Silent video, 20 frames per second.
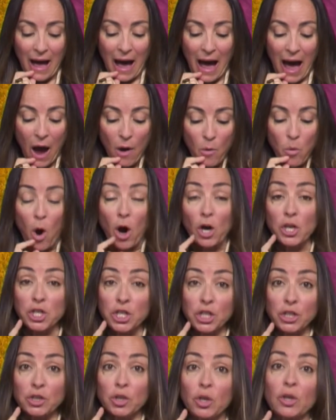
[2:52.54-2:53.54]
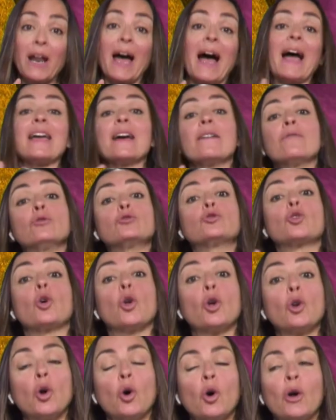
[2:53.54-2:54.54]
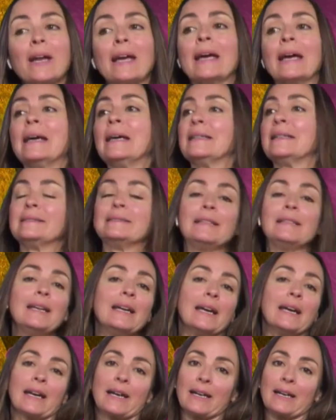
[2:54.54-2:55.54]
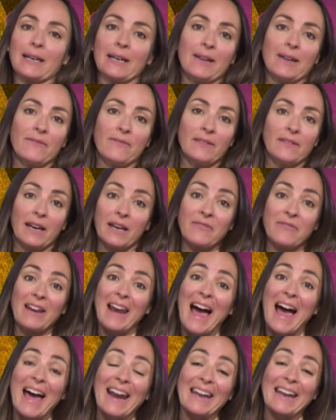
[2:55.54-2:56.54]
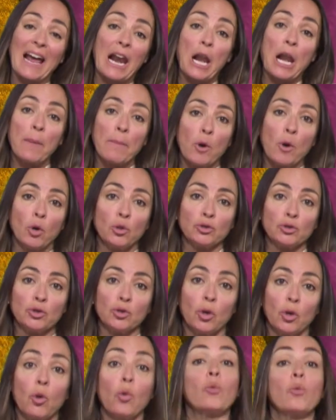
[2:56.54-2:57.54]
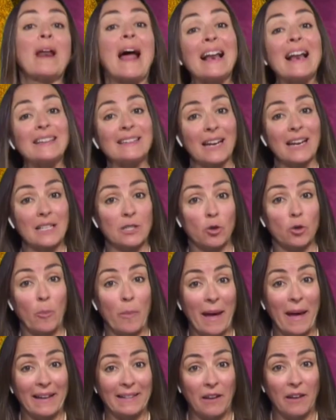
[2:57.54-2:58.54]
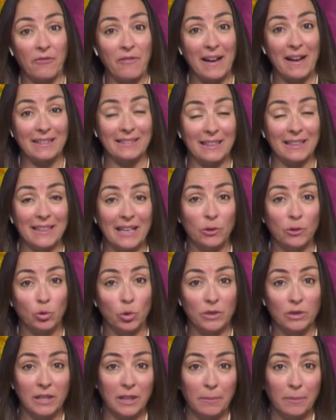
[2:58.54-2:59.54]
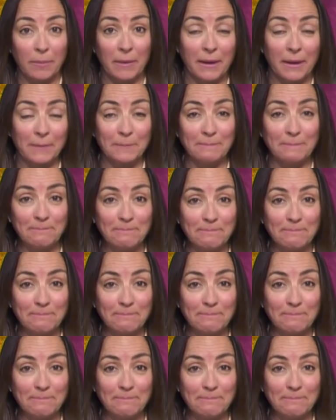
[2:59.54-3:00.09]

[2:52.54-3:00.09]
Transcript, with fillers: a Washington hai avuto l'onore di rivelare al mondo un'altra scoperta fatta dal tuo team.